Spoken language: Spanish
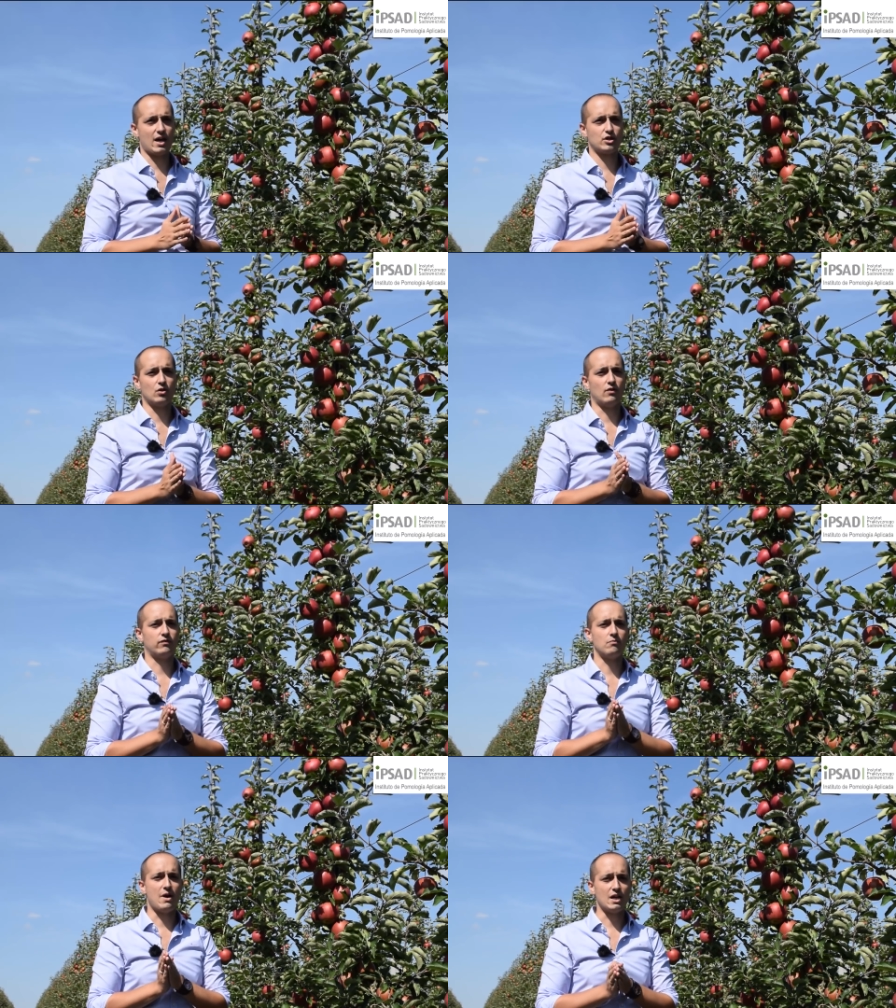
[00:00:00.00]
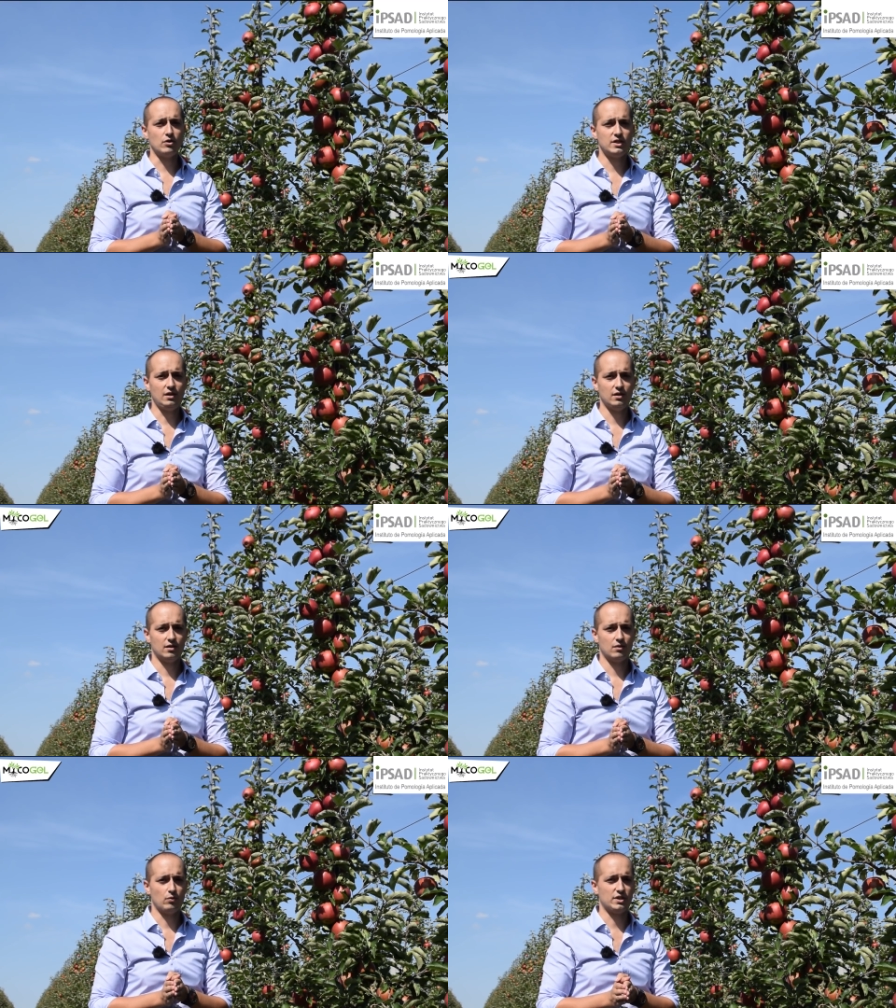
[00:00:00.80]
Y todo eso se debe a la acción
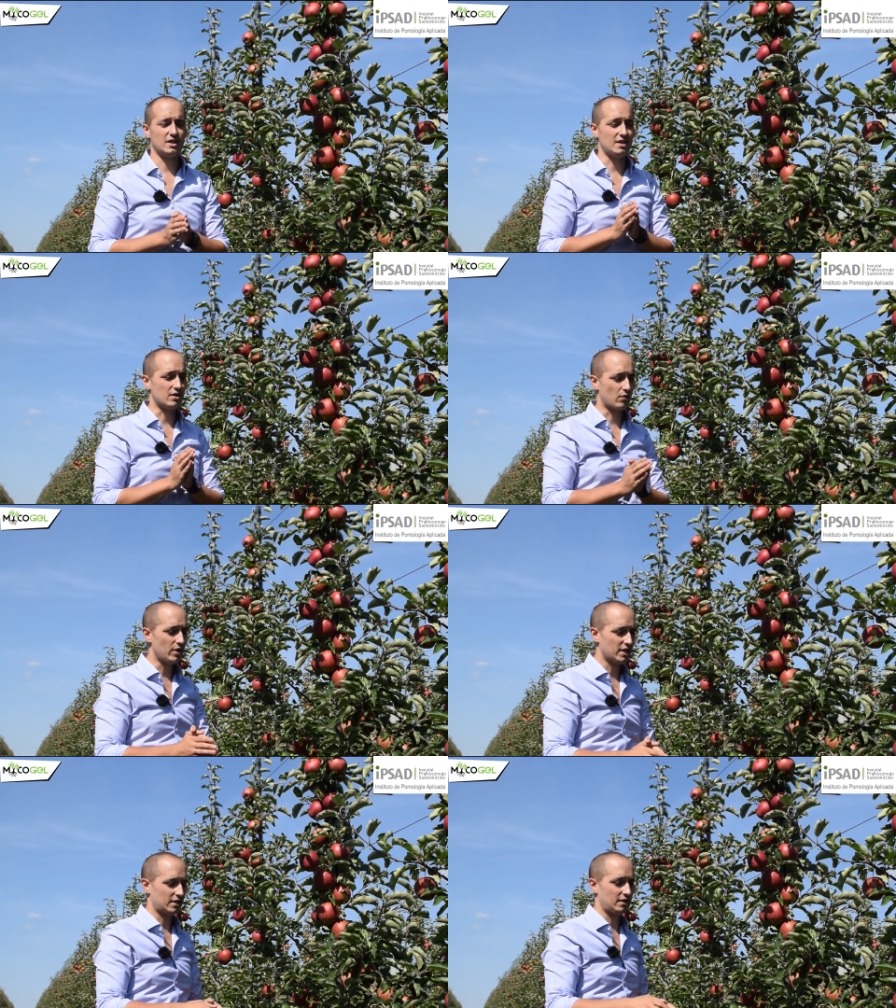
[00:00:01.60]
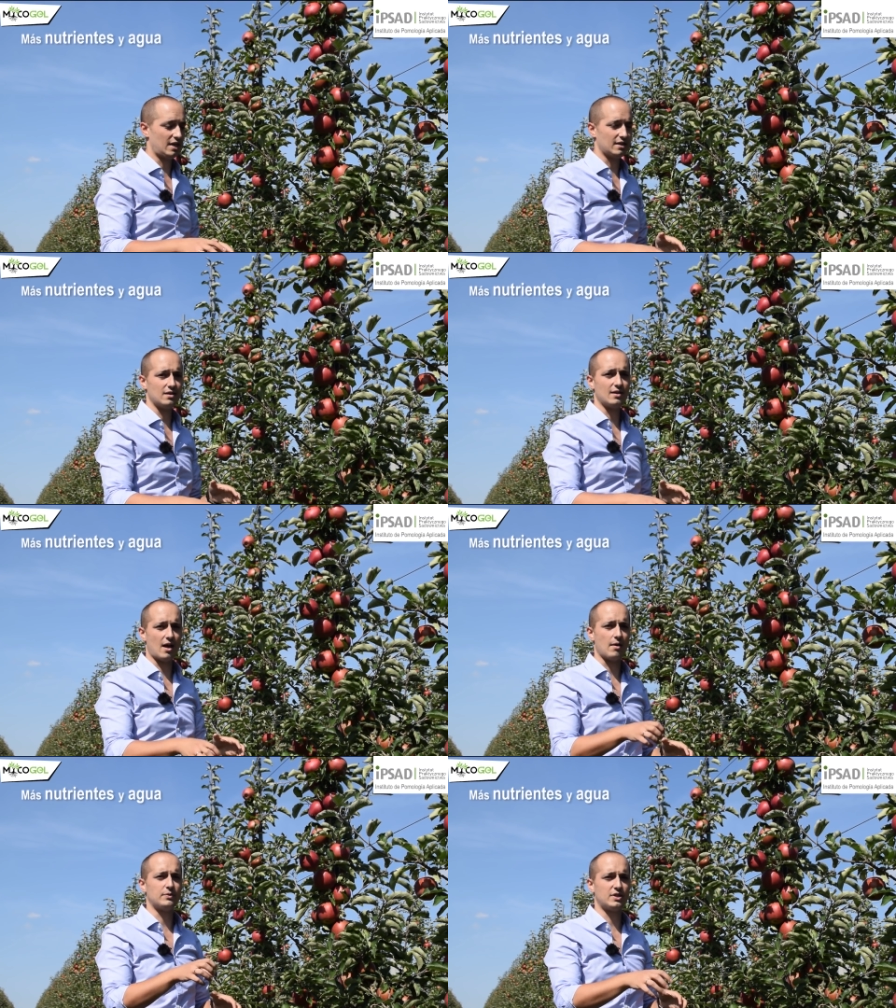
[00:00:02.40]
de micogel, que ha aumentado
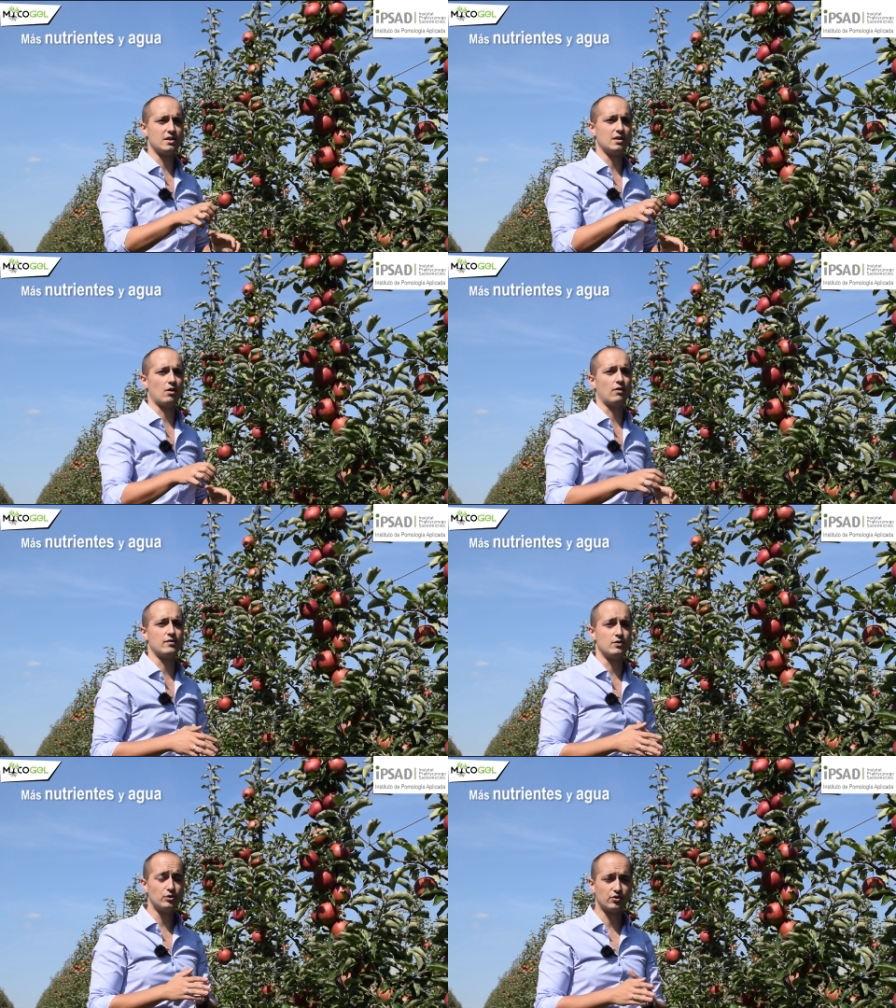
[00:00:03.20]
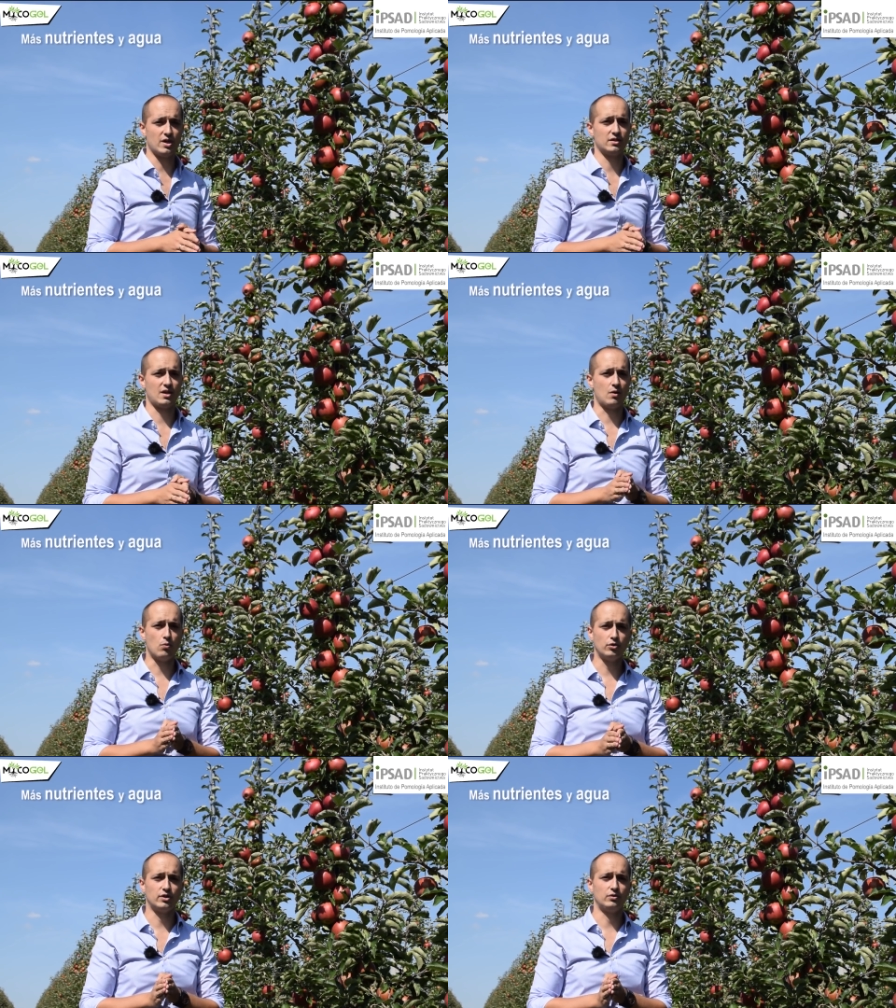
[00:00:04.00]
la capacidad de absorción de
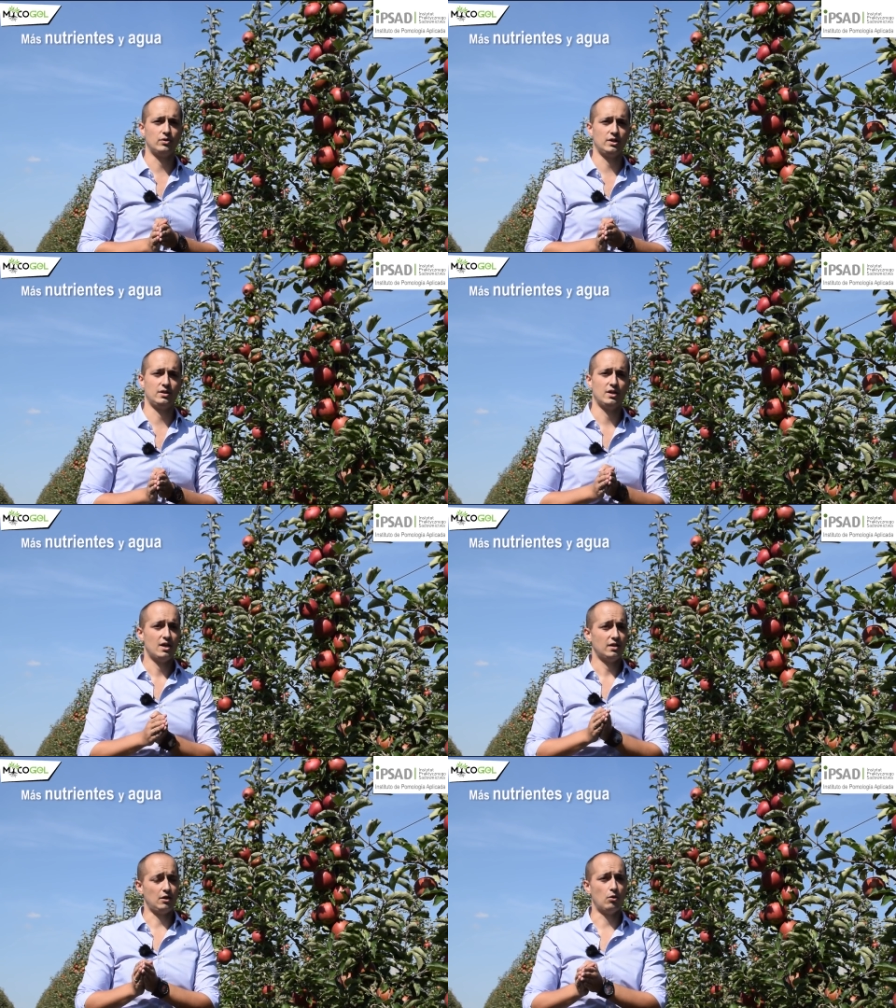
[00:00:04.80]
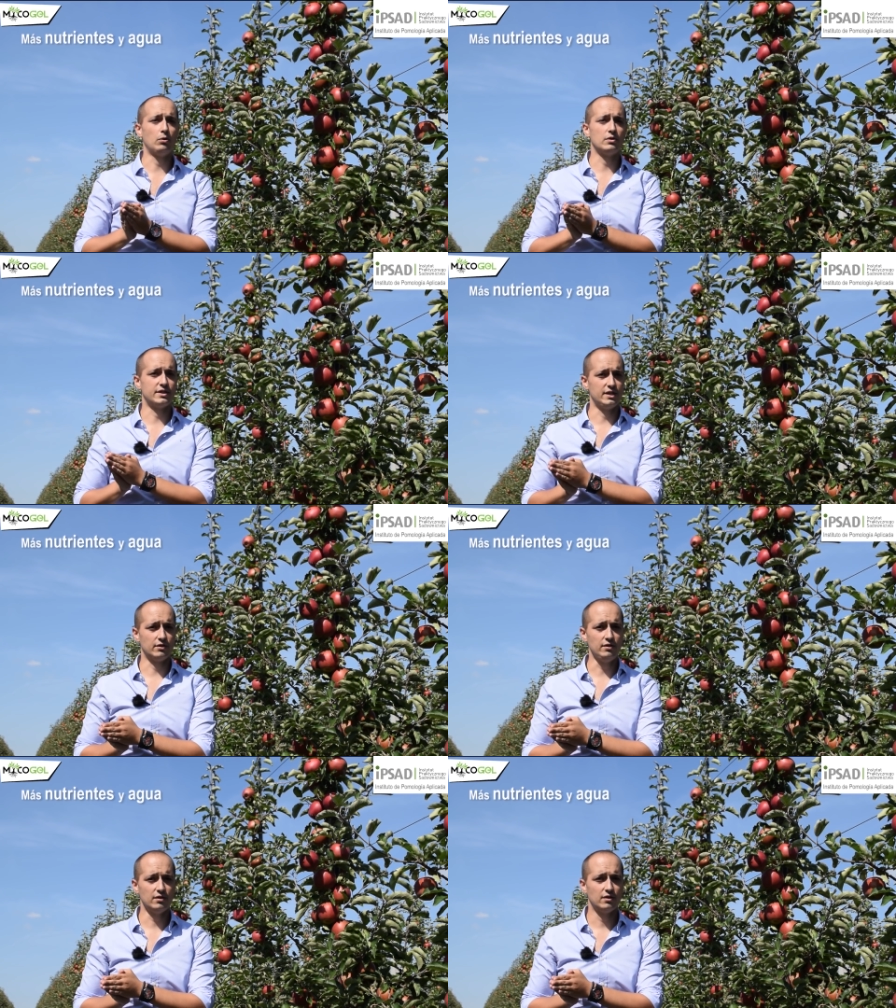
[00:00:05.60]
nutrientes y de agua durante toda la
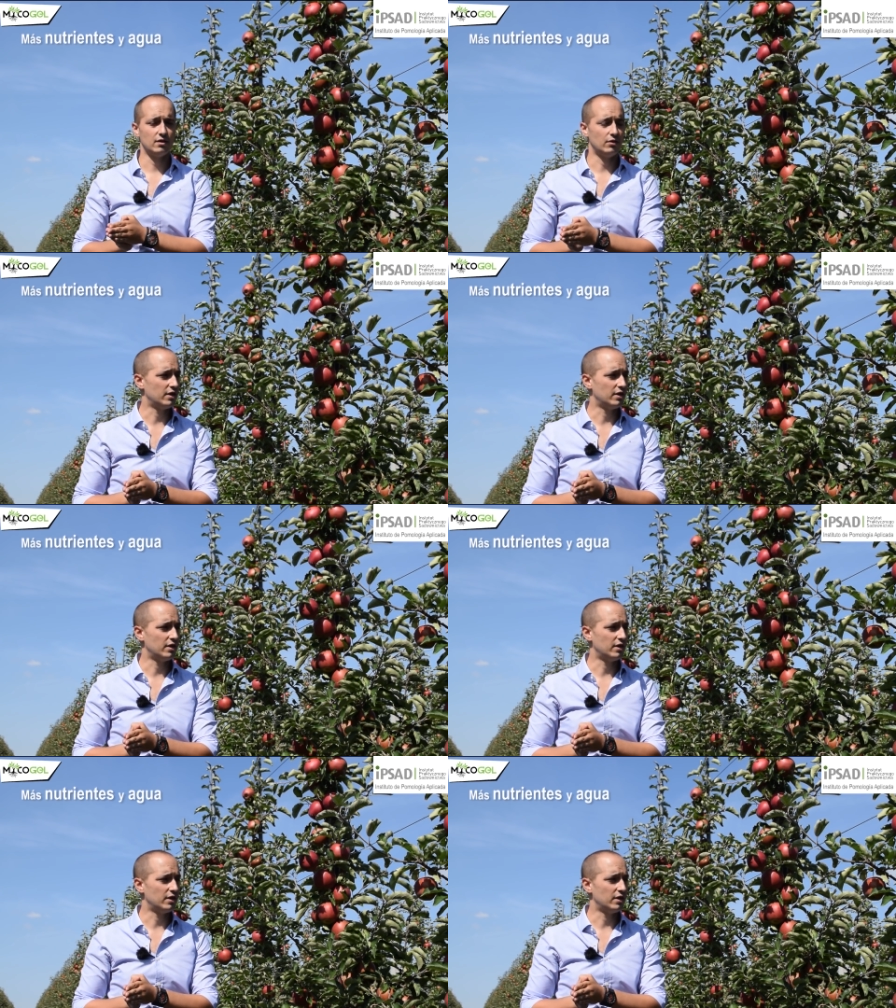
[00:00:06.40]
campaña.